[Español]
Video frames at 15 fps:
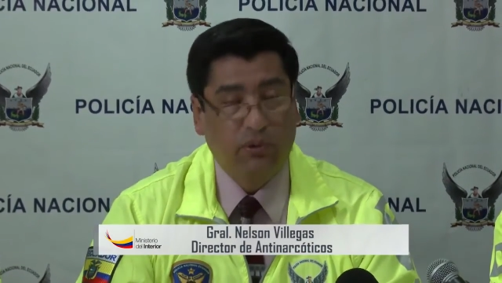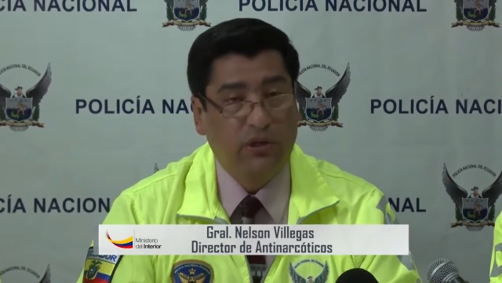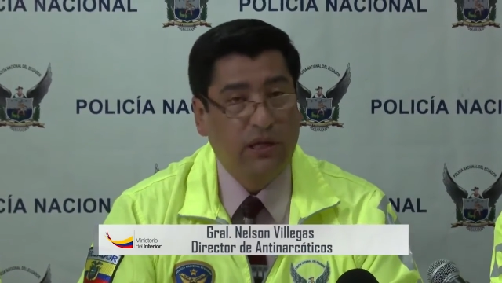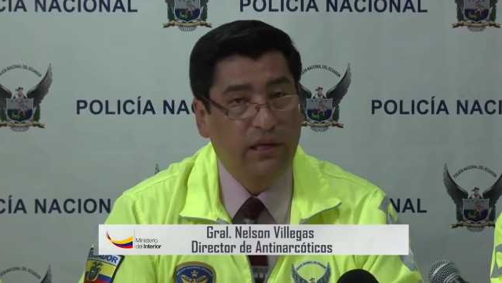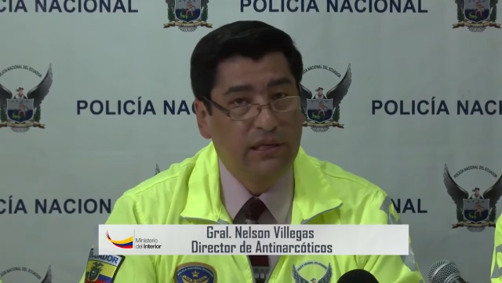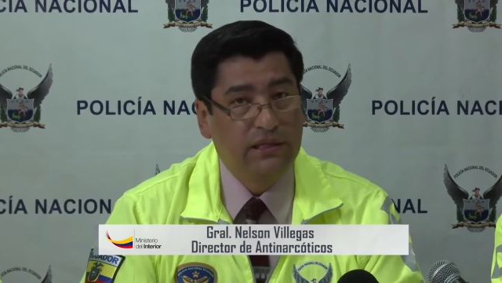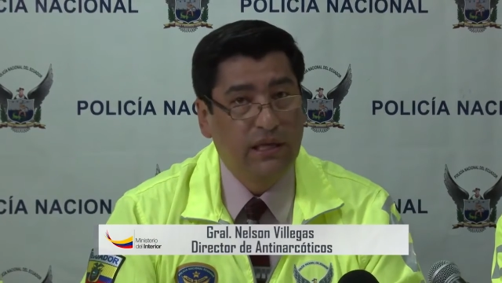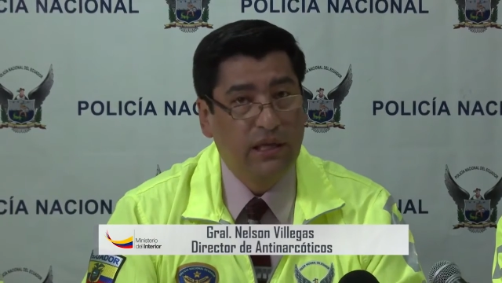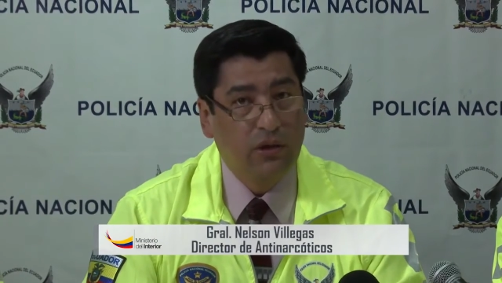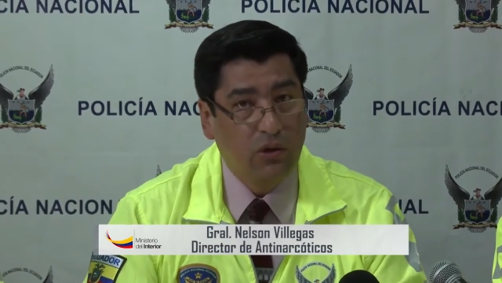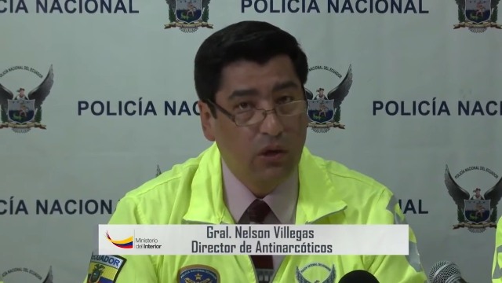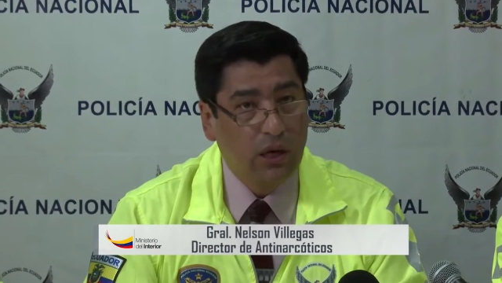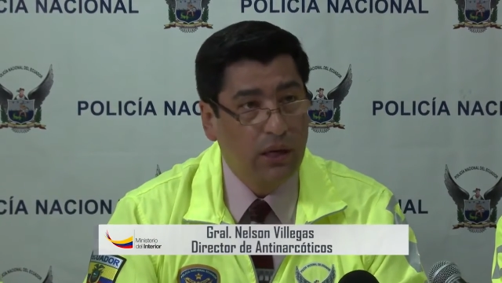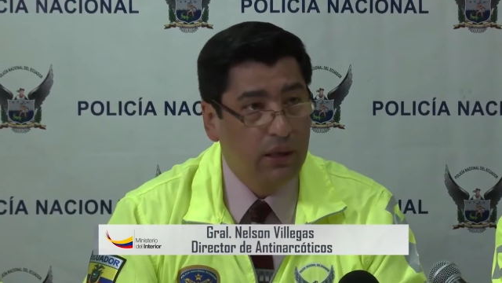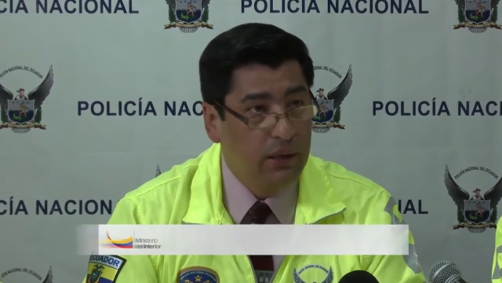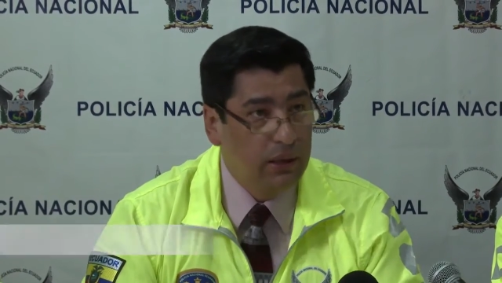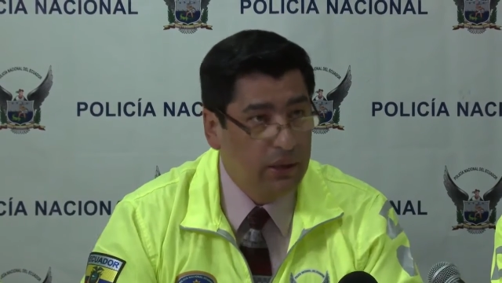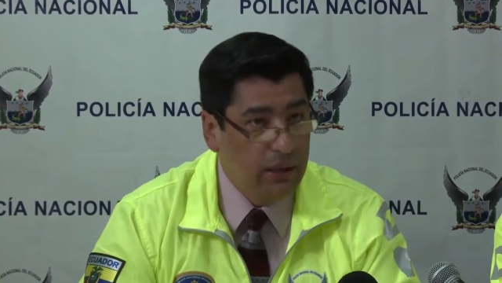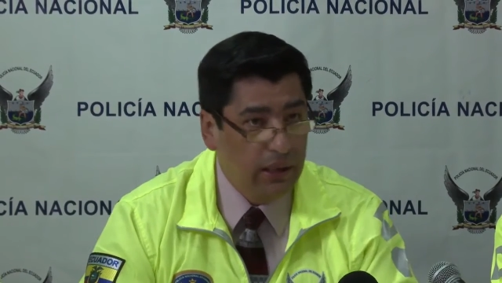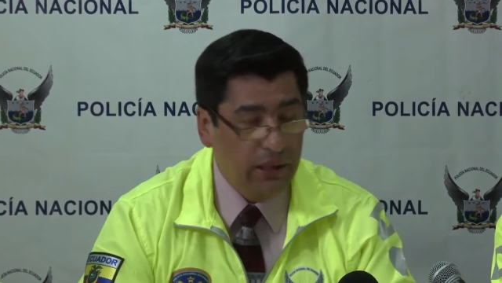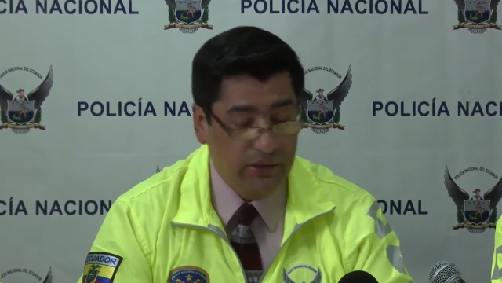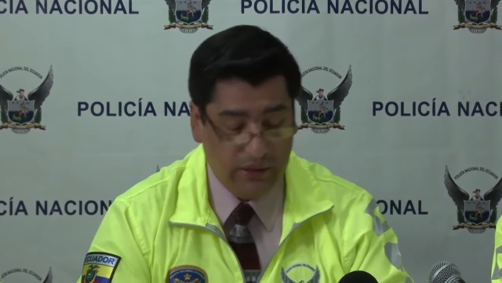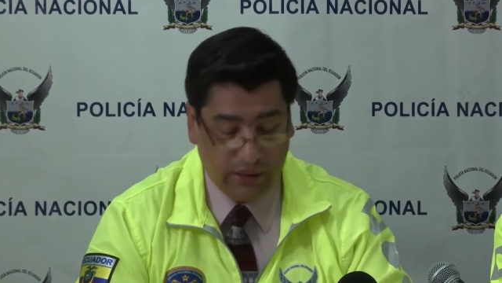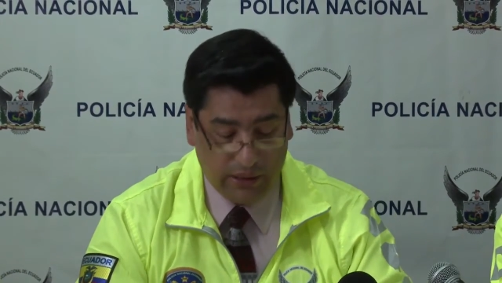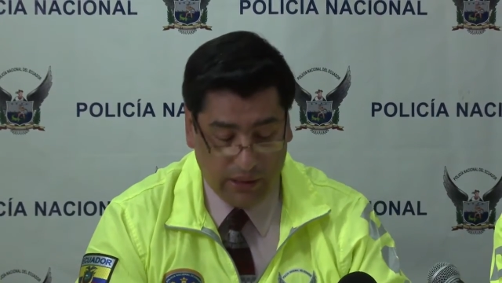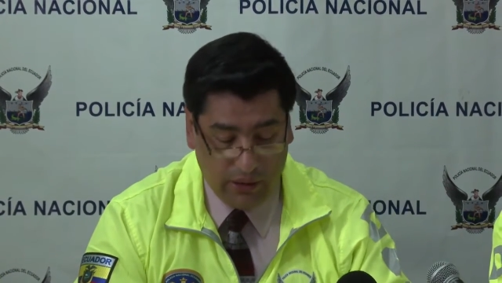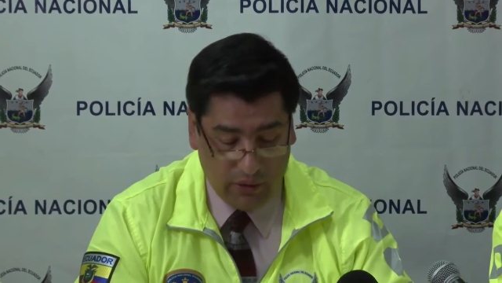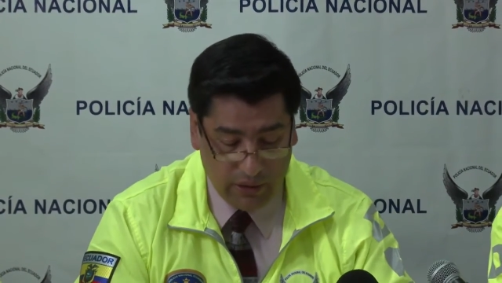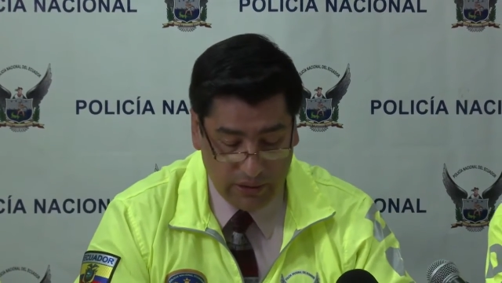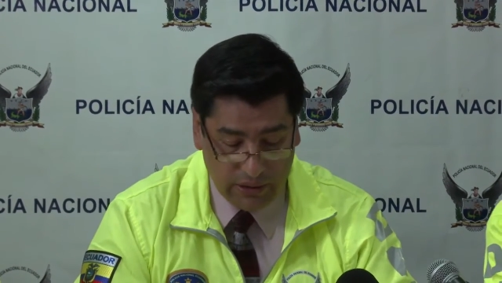por tenencia de droga en años
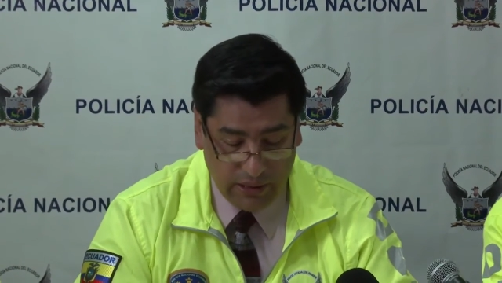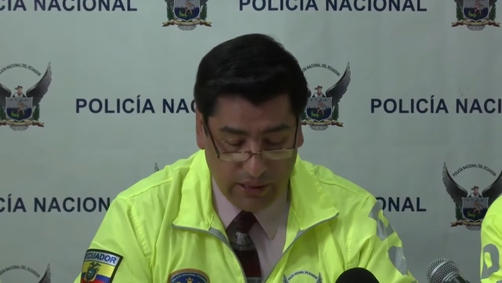anteriores,